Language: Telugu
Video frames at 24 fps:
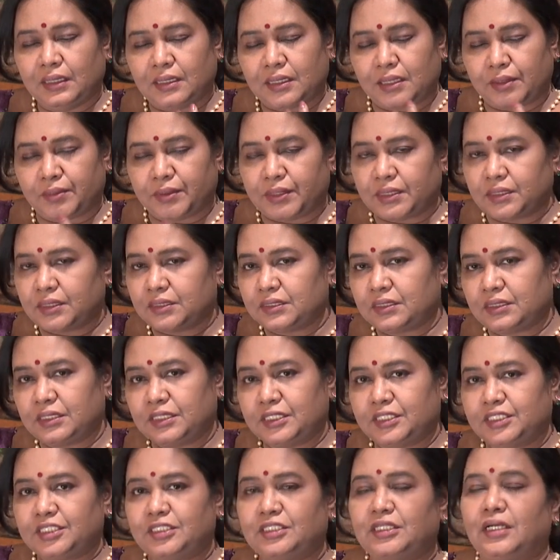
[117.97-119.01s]
టమాటోస్
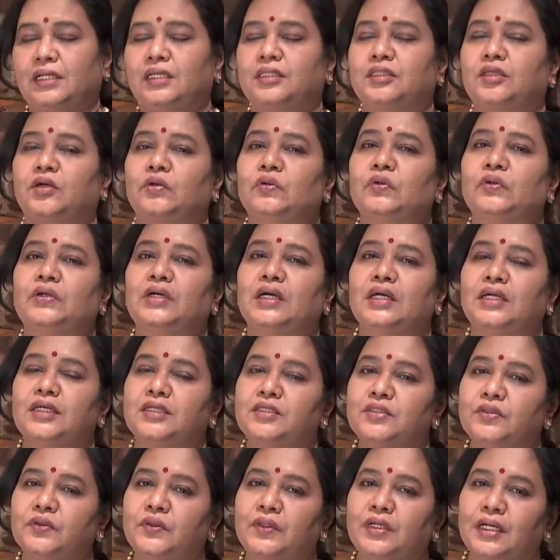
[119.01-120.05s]
నుంచి చాలా తక్కువ
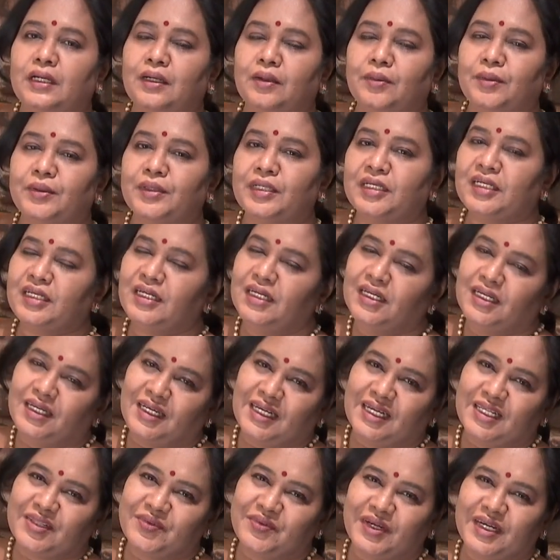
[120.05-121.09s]
క్యాలరీస్ ఉంటాయి కాబట్టి
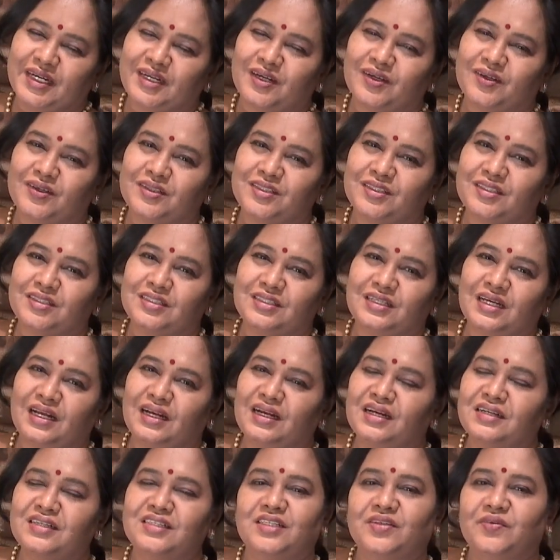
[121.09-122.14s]
అది వెయిట్ లాస్
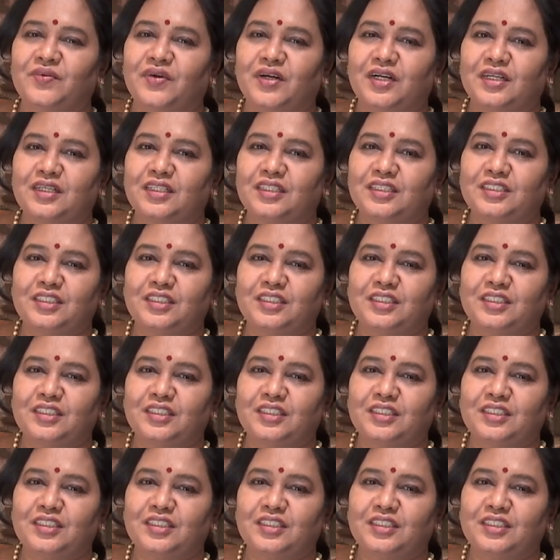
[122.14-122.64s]
సలాడ్స్కి వాటికి